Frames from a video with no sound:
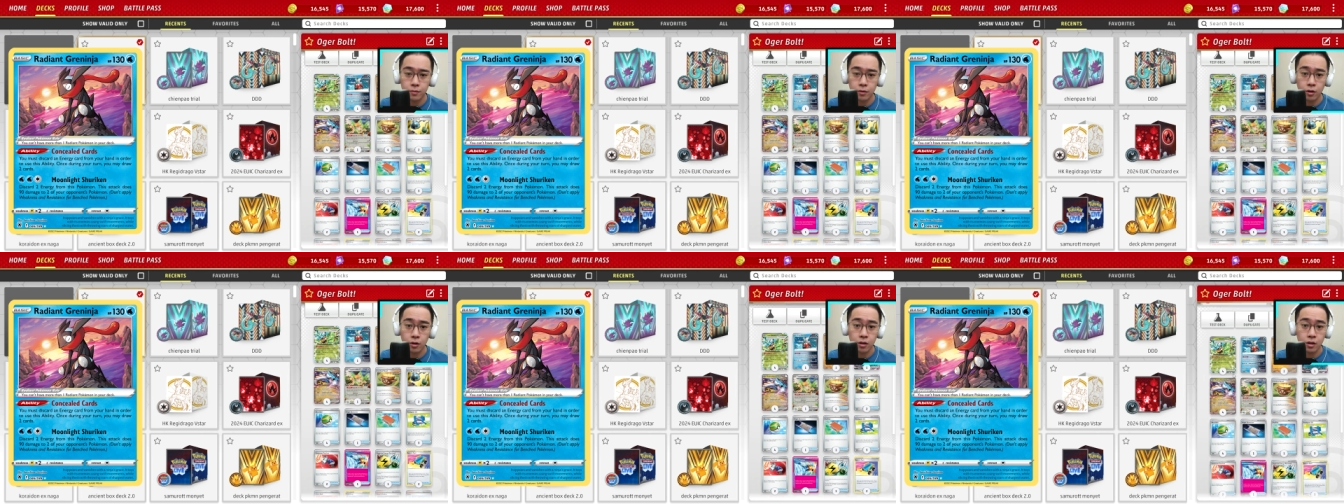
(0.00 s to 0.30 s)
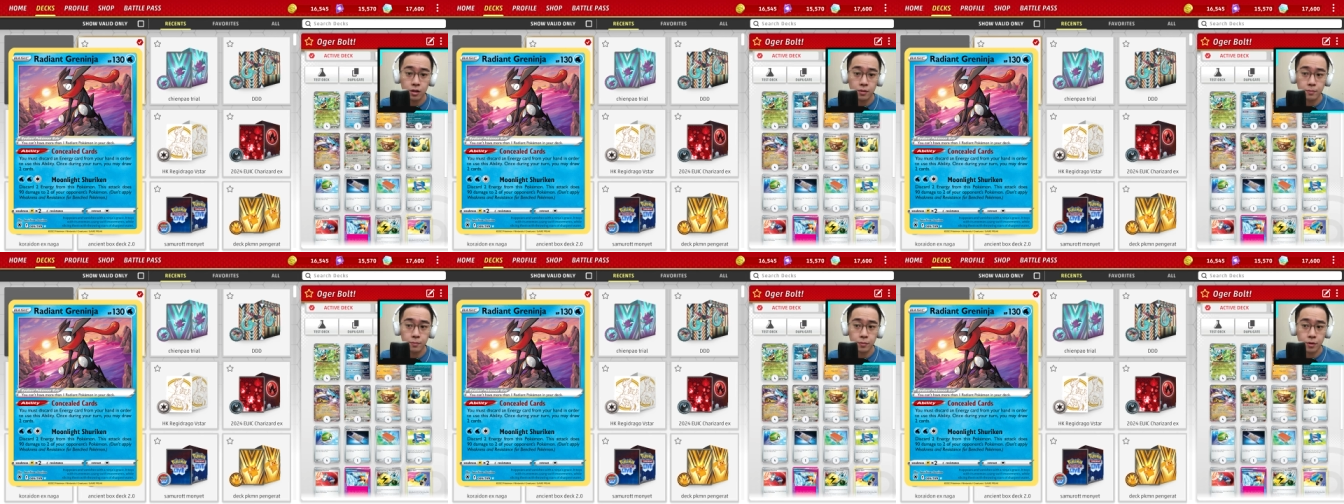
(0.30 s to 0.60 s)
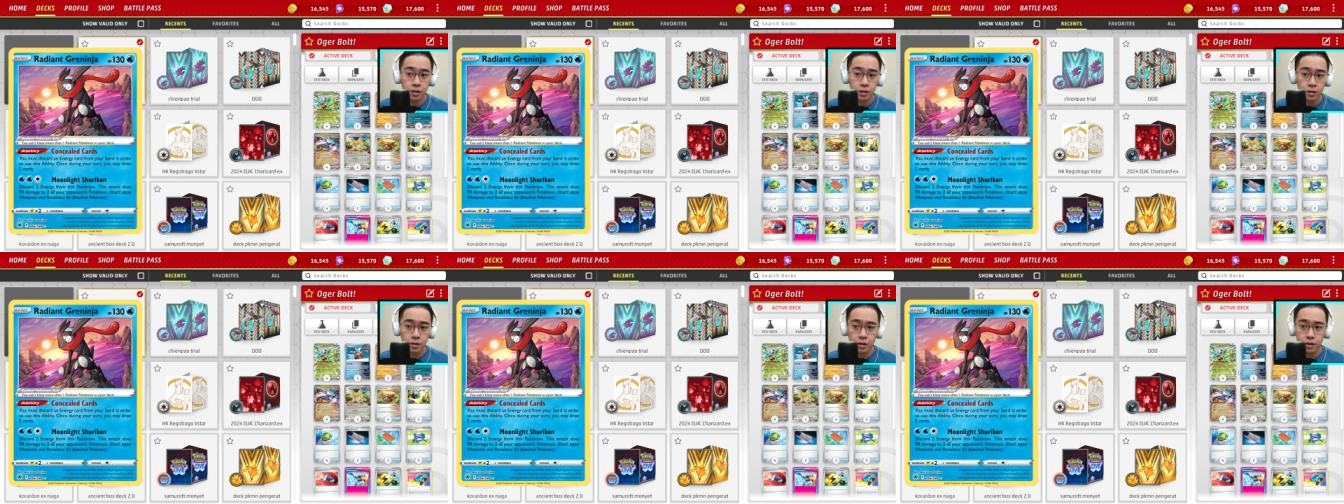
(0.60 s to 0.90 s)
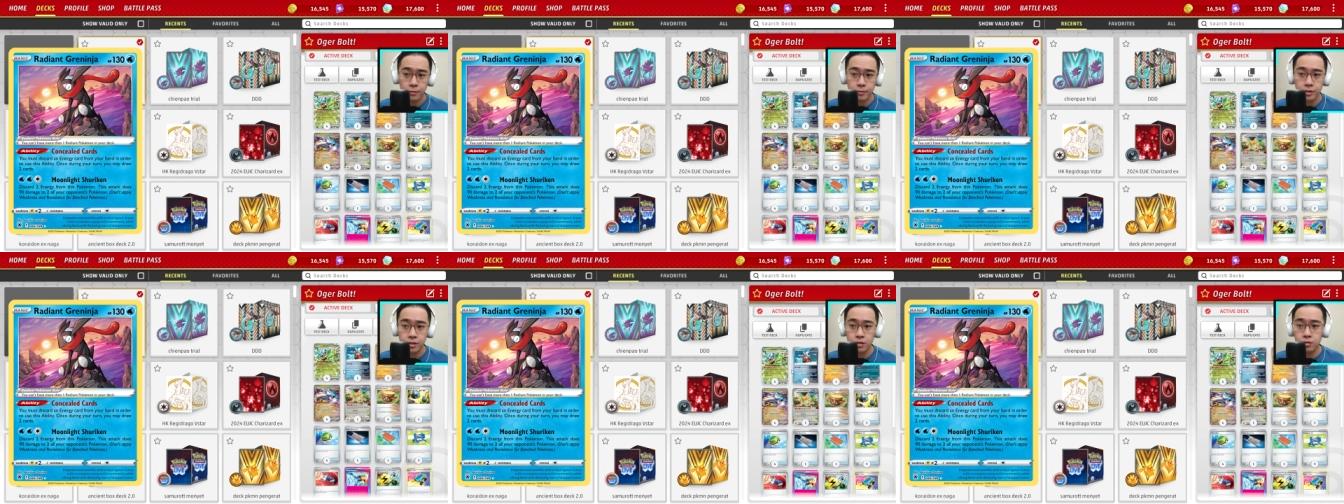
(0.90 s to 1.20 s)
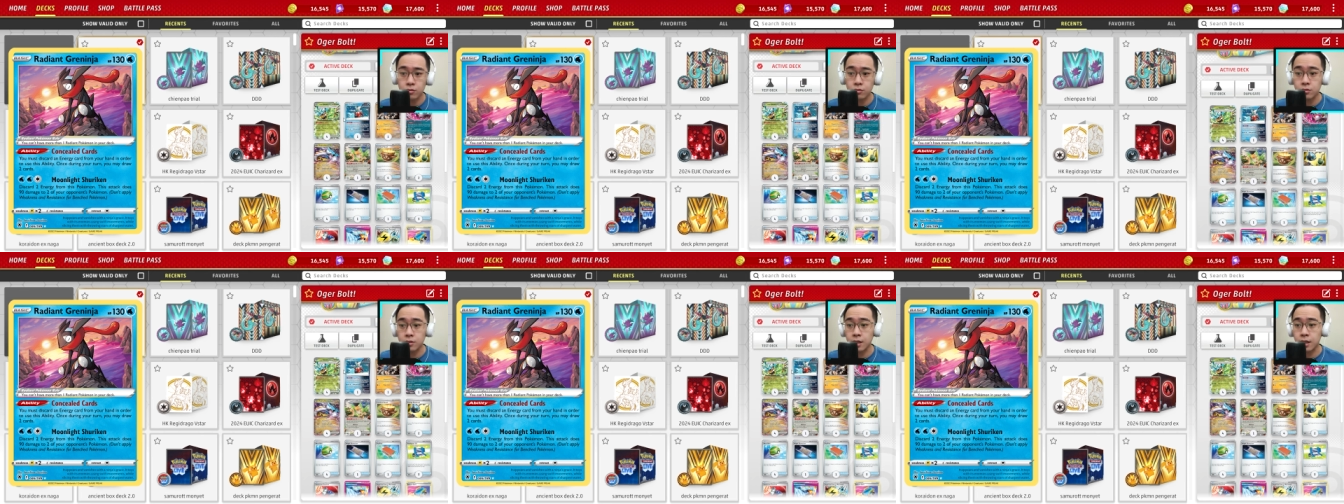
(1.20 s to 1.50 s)
ogre pond habis
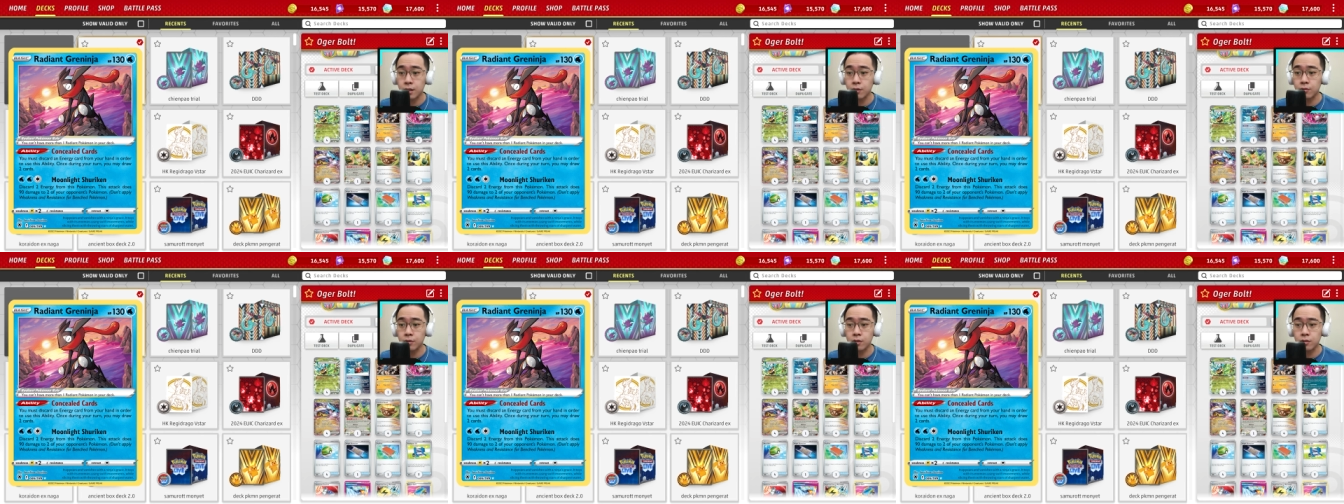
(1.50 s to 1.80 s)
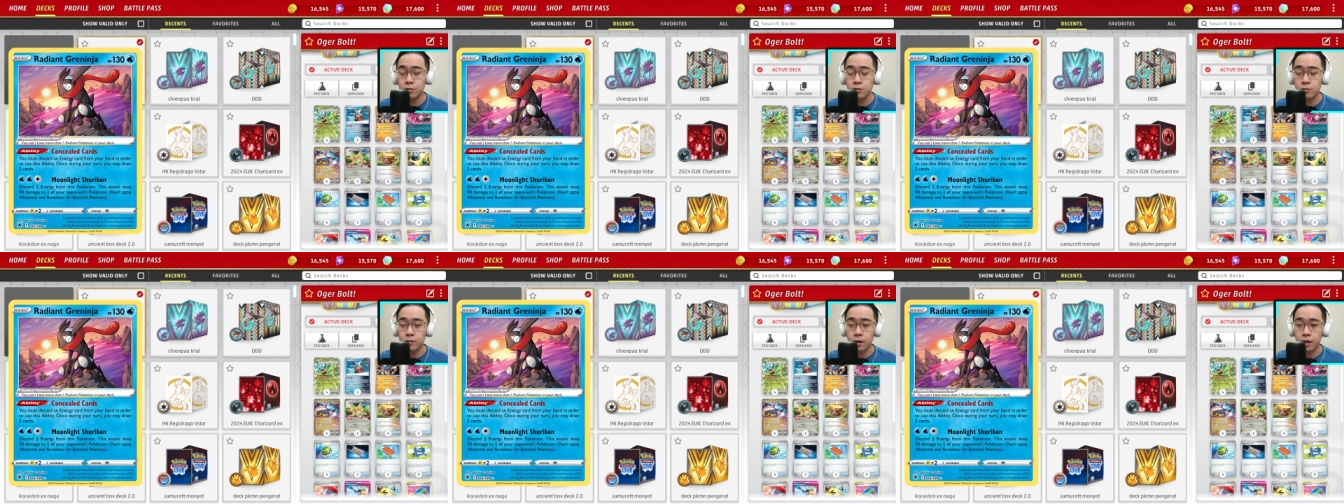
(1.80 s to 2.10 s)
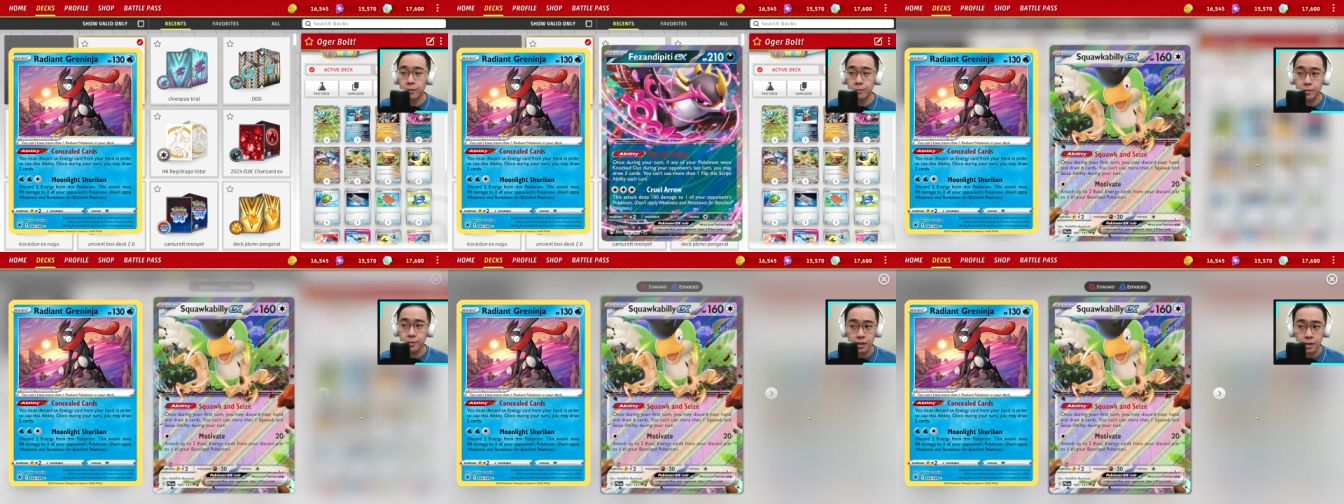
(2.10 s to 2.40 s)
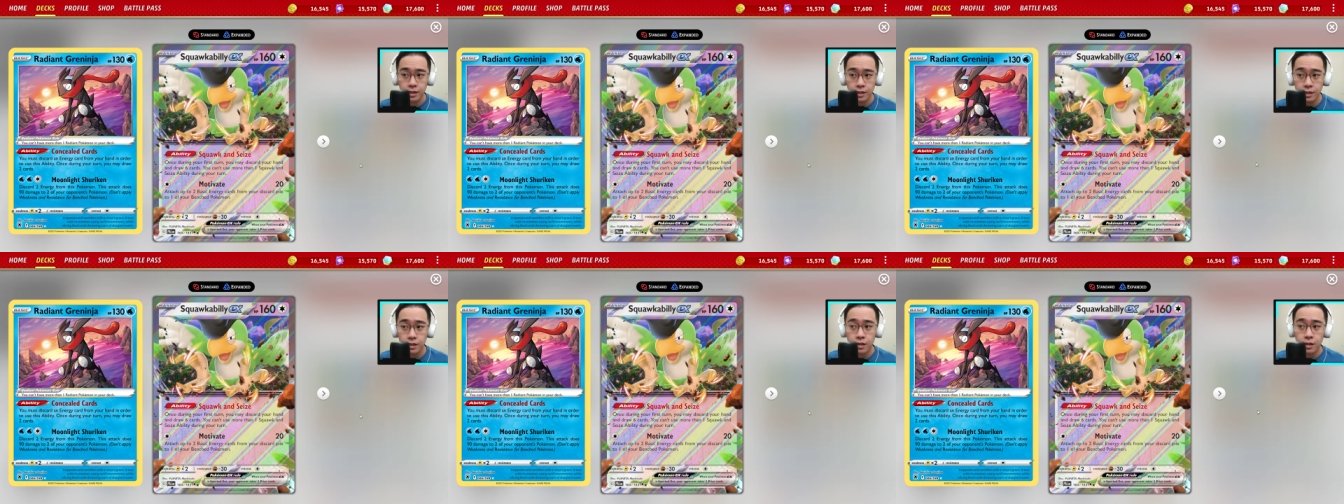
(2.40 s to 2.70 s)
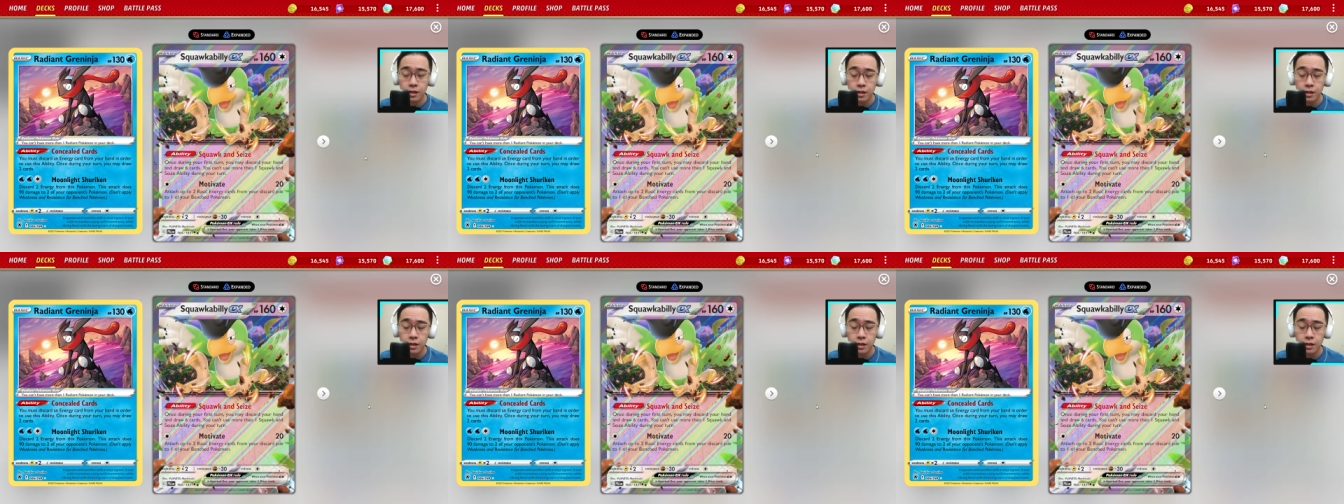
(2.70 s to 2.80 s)
itu satunya itu squawkabilly